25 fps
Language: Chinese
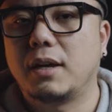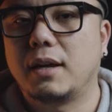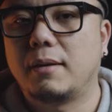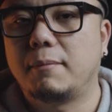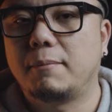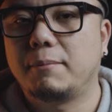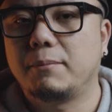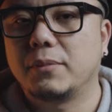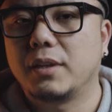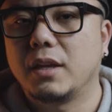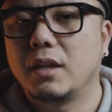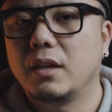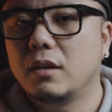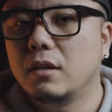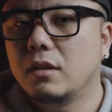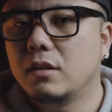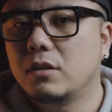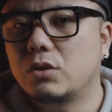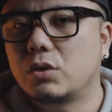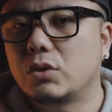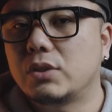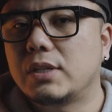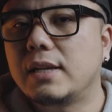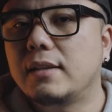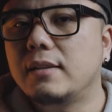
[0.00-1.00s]
吧，
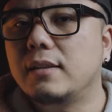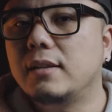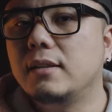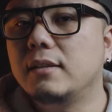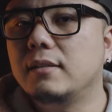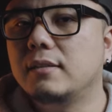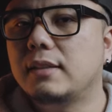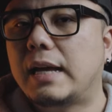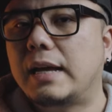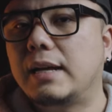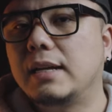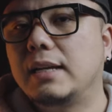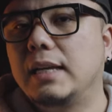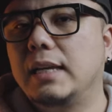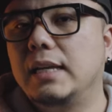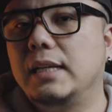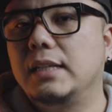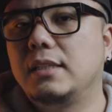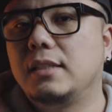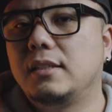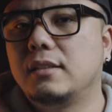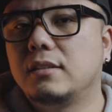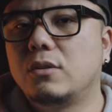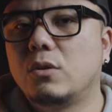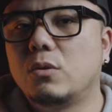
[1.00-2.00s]
首先呢，它可
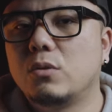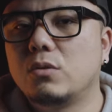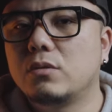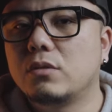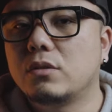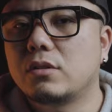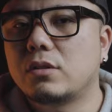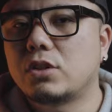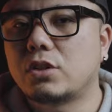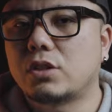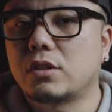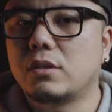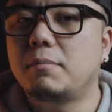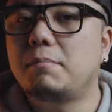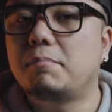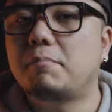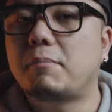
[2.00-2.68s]
以提供十